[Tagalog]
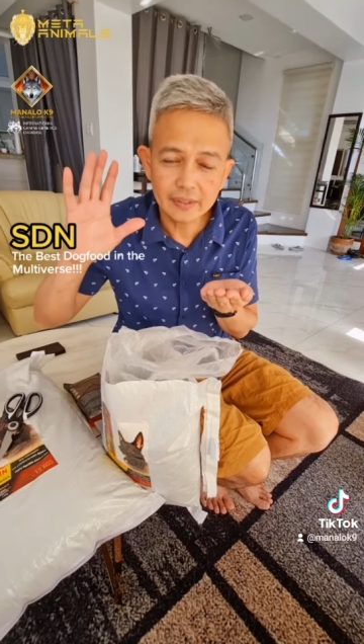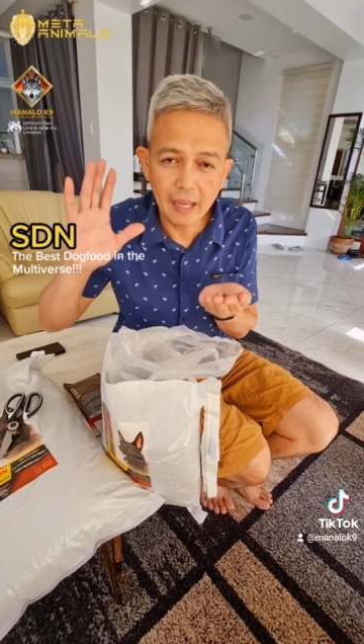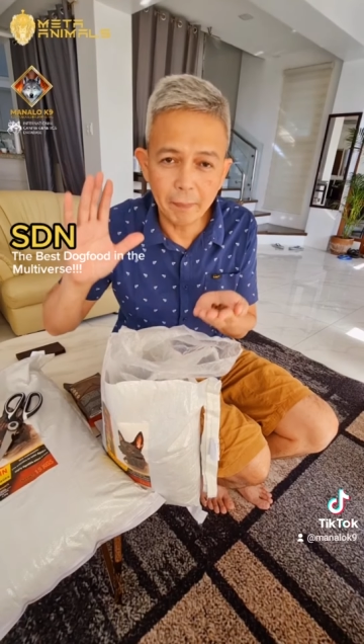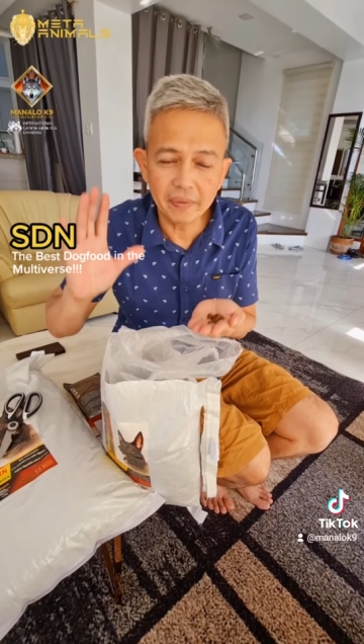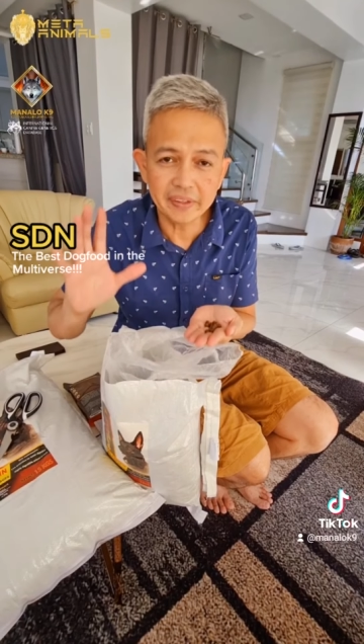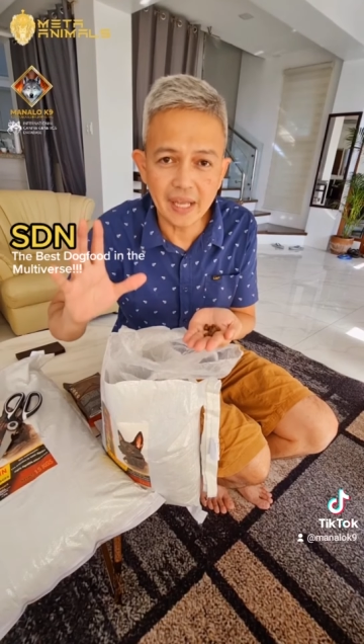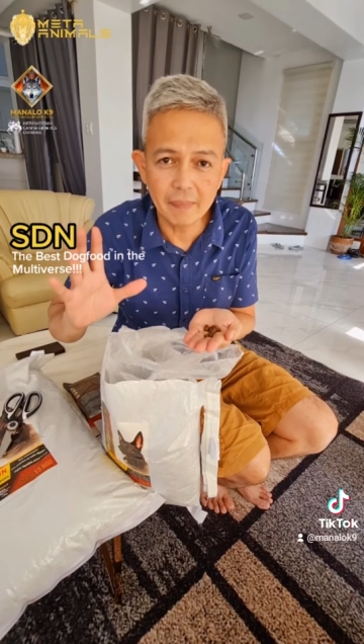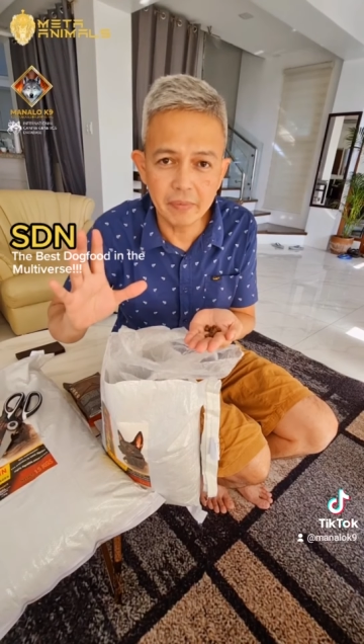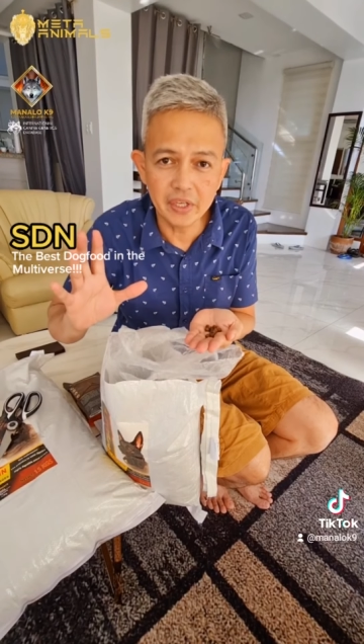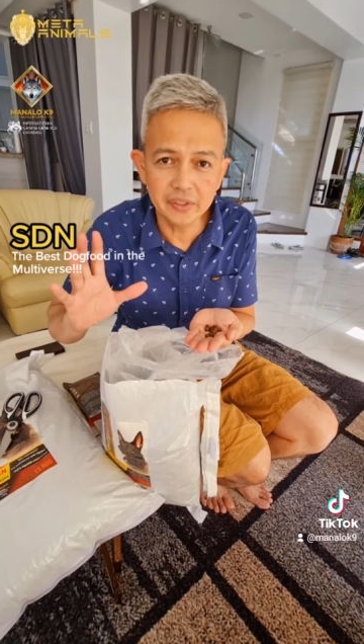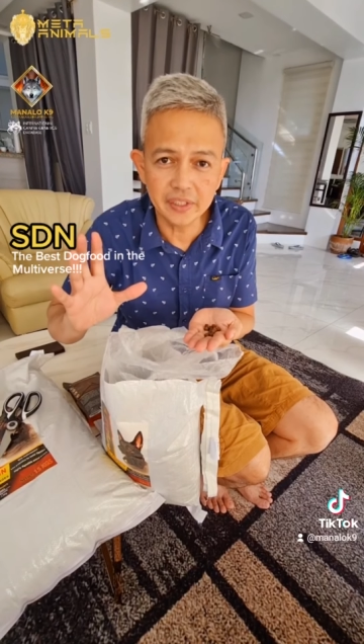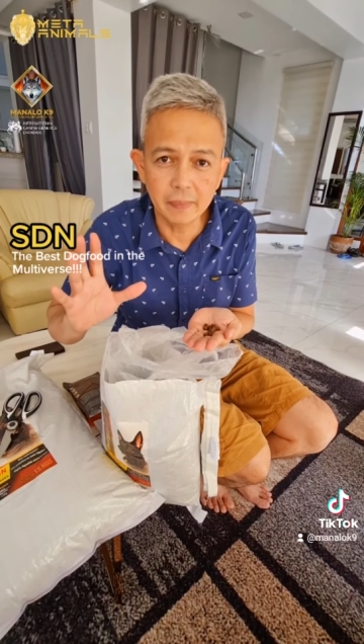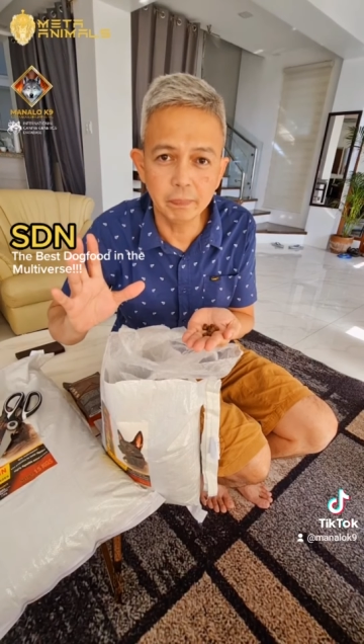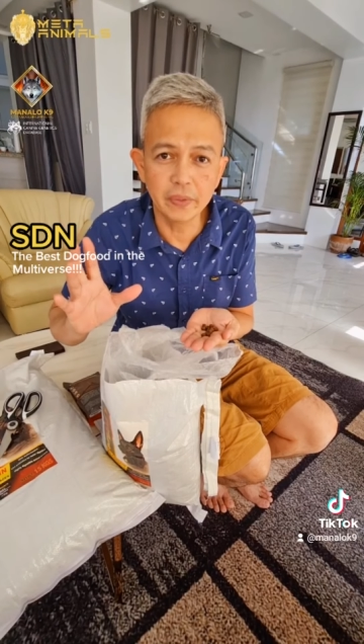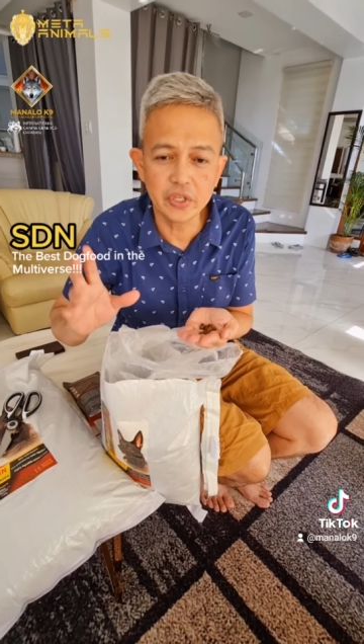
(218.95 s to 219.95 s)
Dapat tama yung
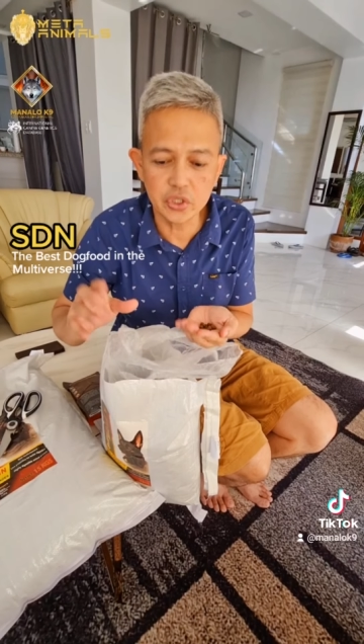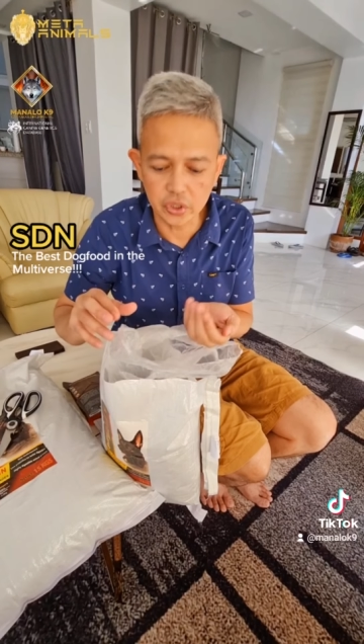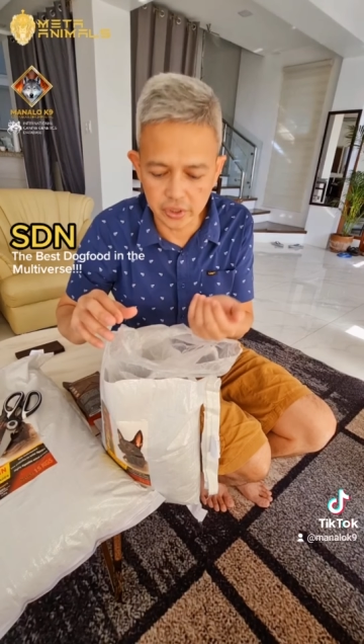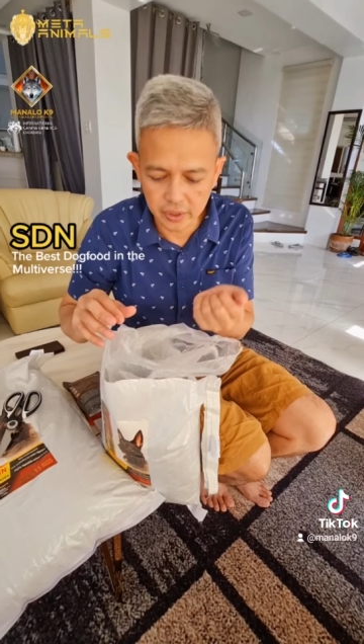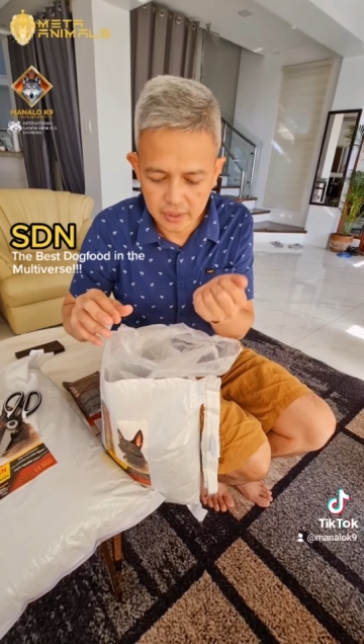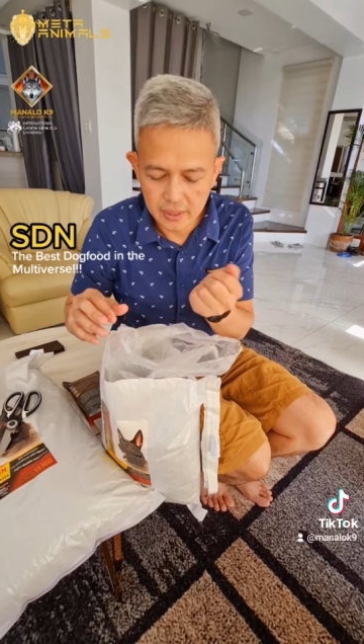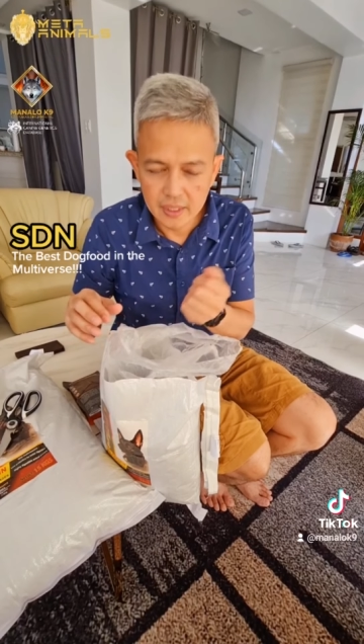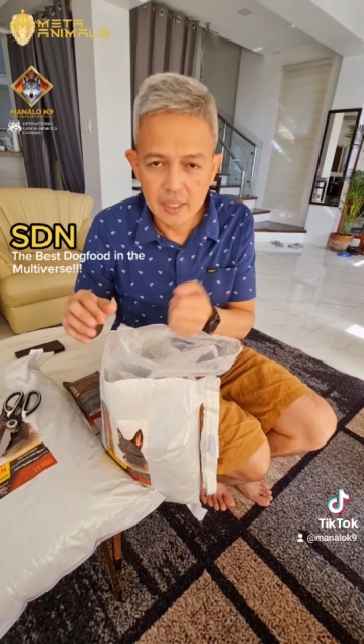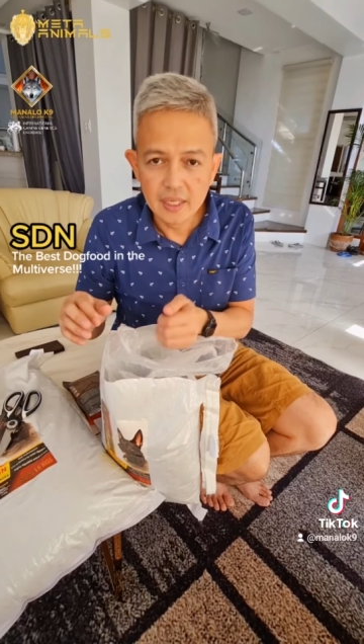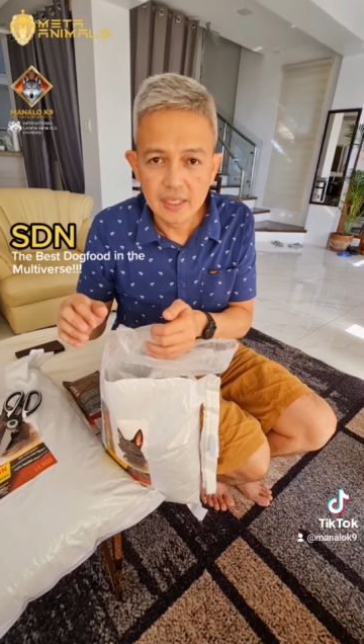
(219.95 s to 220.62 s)
temperature,